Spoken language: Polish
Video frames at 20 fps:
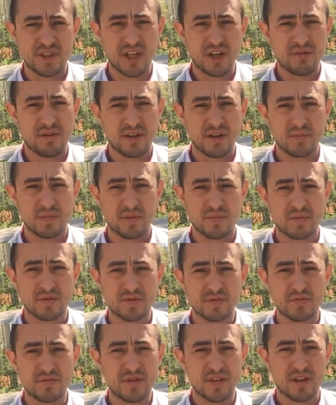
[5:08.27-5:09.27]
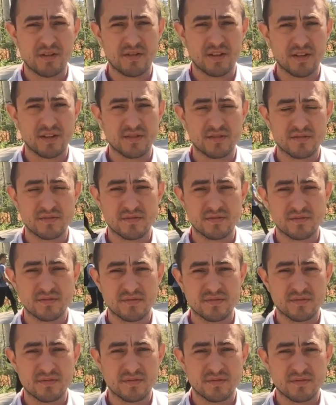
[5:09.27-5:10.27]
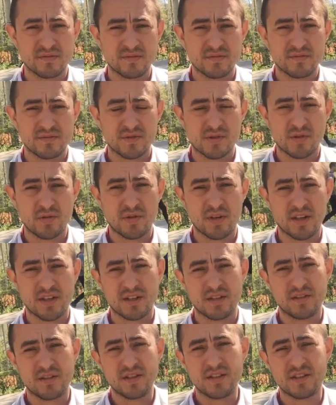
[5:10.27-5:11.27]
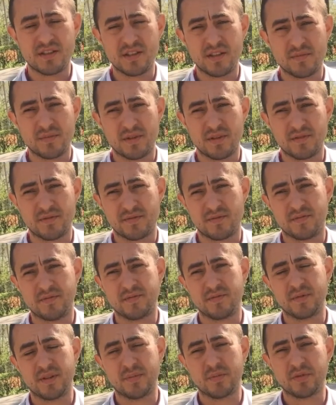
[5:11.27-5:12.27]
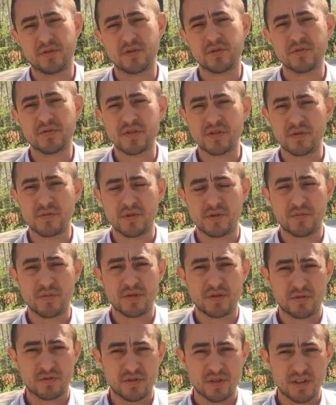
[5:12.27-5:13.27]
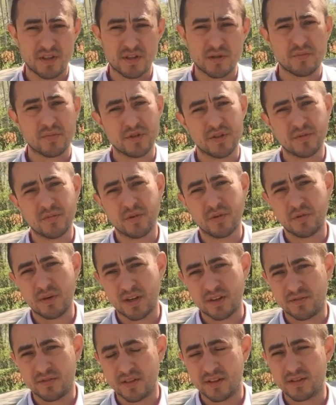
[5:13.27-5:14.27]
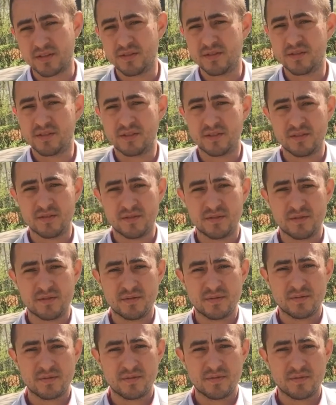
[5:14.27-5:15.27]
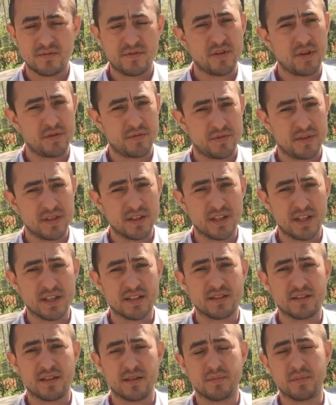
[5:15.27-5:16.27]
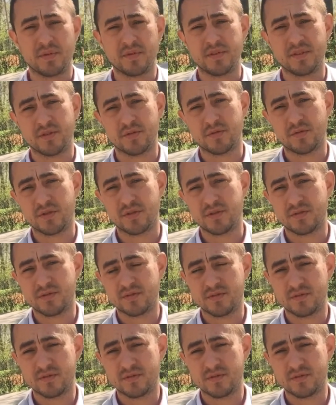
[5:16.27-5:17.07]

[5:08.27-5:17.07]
Działaj, po prostu działaj. Słuchaj, nic nie ma, na początku wszystko musi być trudne, żeby później było łatwe. Wolfgang Goethe powiedział to.